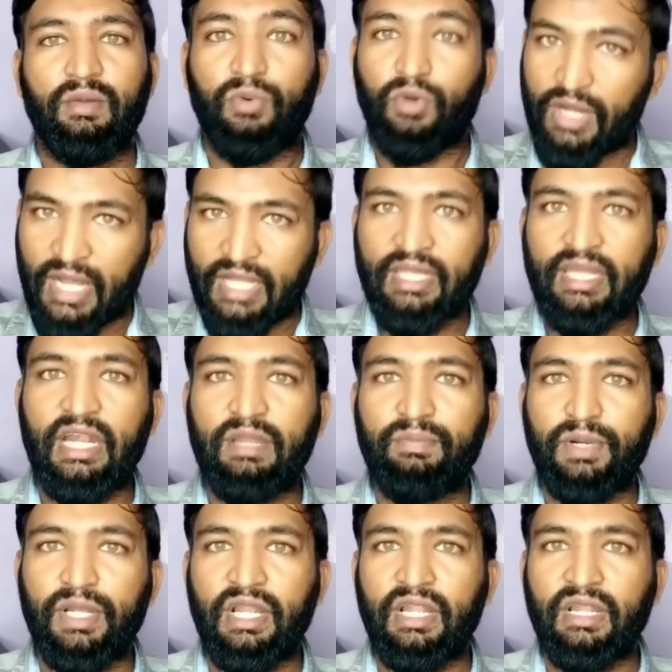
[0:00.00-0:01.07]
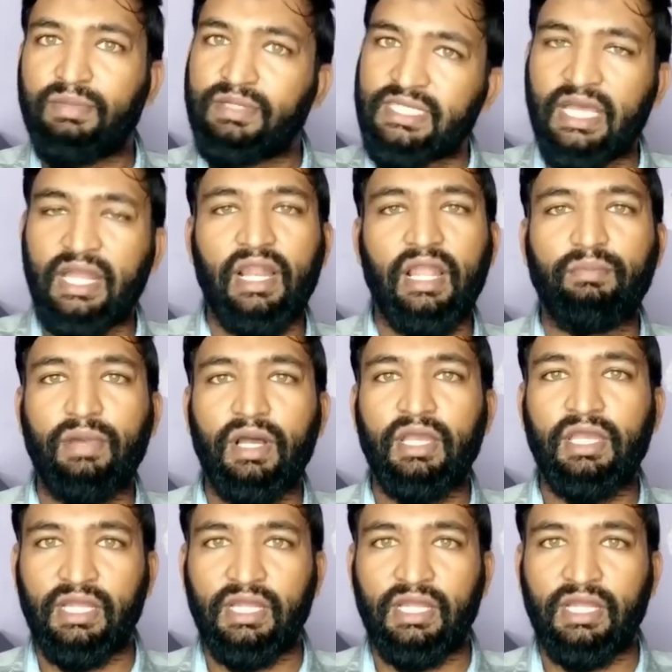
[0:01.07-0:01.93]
பொருளாதார அடிப்படையில் நம்ம சேரலாமா